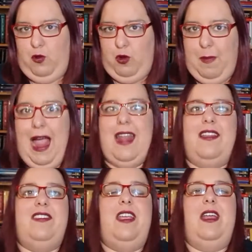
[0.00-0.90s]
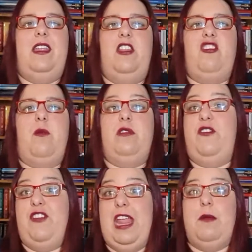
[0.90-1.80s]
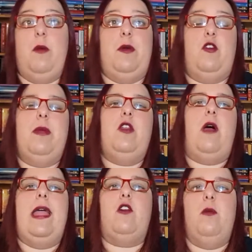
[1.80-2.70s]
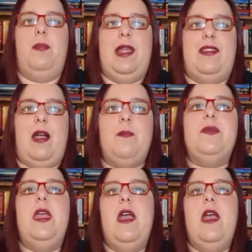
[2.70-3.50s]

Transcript: ormai la serie diciamo di film perlomeno è completa,